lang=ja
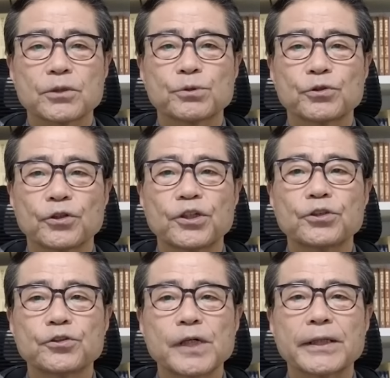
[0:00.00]
処分の理
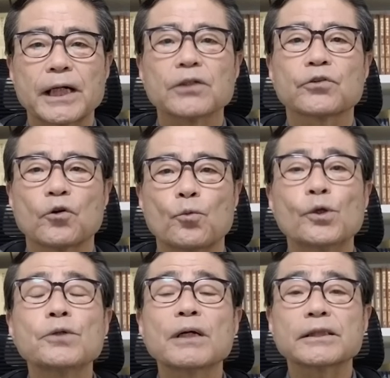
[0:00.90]
由にはなると
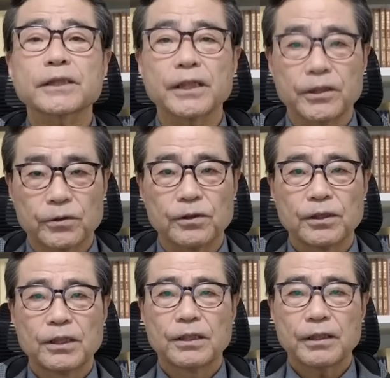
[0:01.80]
思いますけれど、